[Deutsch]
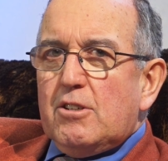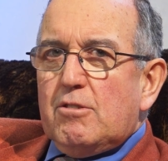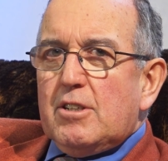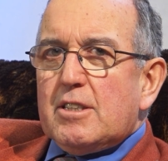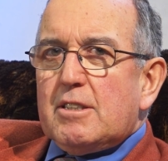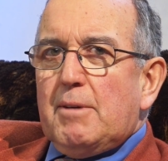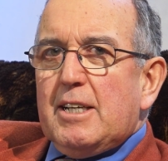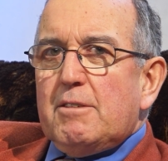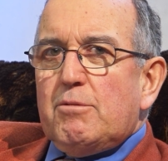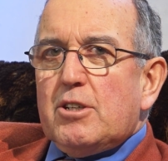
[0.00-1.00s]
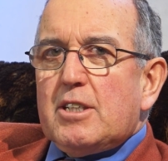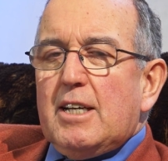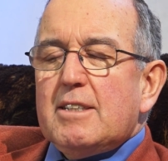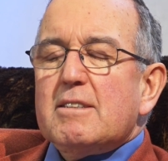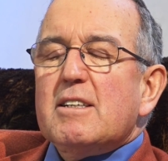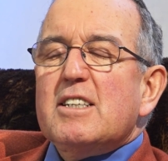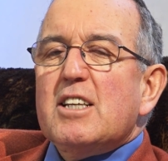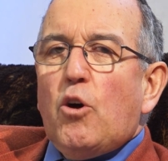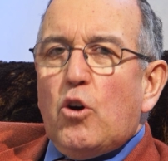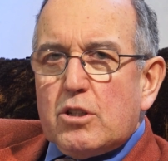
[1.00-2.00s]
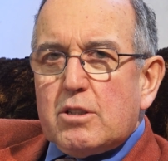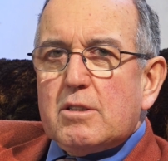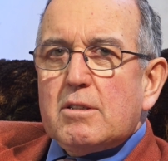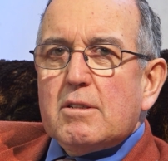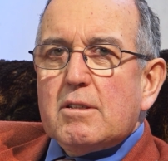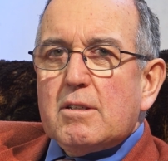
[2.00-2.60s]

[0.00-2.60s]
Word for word: und das zweite Wort heißt Neos.